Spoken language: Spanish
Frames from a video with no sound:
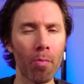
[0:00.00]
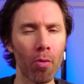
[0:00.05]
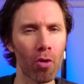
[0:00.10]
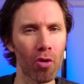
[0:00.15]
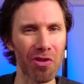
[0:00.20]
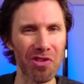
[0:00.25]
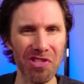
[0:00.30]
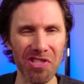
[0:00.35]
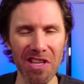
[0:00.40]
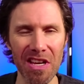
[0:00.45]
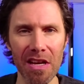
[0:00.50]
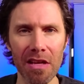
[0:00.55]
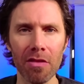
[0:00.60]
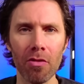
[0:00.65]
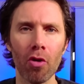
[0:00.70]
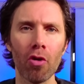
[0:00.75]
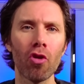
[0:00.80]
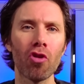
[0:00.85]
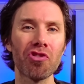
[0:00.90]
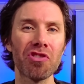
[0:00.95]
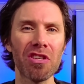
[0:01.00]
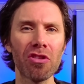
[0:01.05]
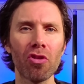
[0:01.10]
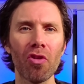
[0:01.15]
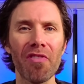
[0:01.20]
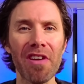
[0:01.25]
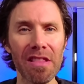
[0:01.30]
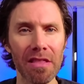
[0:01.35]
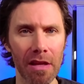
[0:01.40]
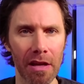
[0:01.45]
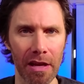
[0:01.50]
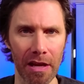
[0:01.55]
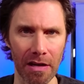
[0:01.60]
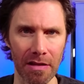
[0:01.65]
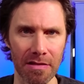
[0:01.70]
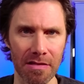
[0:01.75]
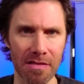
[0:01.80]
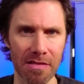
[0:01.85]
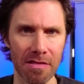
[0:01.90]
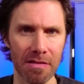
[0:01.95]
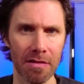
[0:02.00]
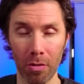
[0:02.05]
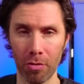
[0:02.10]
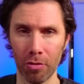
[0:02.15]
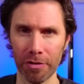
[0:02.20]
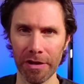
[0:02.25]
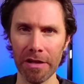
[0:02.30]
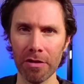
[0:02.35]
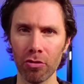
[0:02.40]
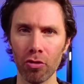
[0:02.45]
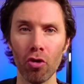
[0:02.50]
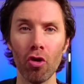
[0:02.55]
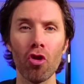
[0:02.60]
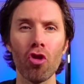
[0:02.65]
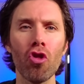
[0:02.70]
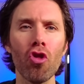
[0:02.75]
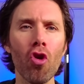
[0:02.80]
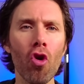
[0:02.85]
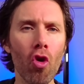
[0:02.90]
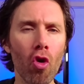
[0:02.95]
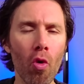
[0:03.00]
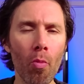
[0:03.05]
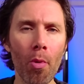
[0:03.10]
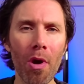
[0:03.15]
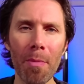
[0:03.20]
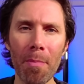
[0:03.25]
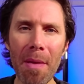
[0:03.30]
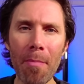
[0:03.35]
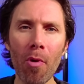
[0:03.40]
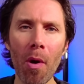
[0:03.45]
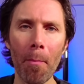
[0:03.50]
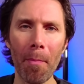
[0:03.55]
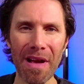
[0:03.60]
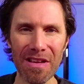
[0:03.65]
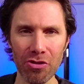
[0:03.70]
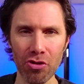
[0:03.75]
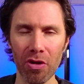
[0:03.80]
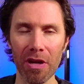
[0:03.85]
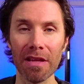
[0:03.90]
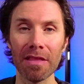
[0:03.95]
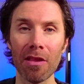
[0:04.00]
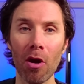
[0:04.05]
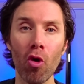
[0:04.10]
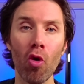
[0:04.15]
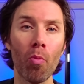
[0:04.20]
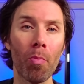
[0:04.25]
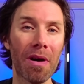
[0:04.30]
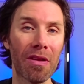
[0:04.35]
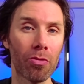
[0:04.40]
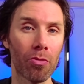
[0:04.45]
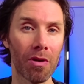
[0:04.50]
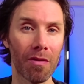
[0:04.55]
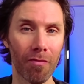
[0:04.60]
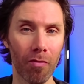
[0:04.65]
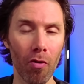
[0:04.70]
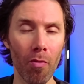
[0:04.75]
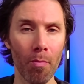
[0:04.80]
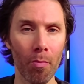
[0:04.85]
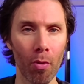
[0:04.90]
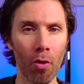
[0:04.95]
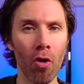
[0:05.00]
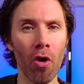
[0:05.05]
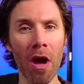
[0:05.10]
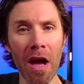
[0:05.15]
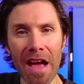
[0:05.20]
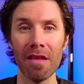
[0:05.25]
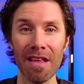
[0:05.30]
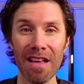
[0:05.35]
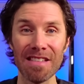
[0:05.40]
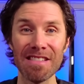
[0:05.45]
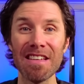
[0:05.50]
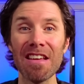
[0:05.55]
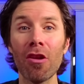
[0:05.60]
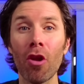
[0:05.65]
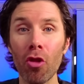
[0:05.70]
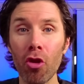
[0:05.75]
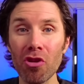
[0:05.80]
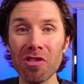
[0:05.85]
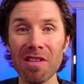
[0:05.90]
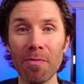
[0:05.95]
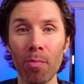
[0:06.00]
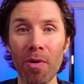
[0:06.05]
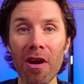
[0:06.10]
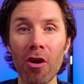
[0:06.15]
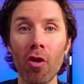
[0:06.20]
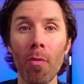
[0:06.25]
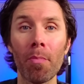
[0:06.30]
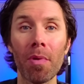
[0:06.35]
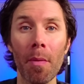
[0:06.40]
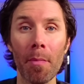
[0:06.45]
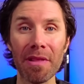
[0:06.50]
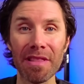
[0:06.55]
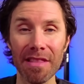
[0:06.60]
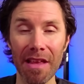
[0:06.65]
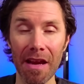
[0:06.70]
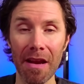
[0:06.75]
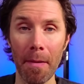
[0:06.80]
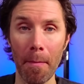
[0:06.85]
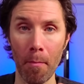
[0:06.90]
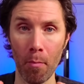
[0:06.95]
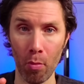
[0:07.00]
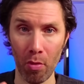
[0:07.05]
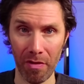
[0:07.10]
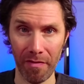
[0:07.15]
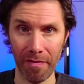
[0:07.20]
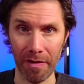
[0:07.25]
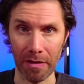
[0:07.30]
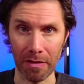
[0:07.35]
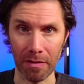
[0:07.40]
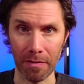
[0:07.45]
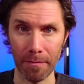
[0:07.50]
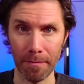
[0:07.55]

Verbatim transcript: por los 100 o los 120 Hz. Con esto no ocupo el mismo espacio que está ocupando el bombo y así los dos se pueden complementar muy bien.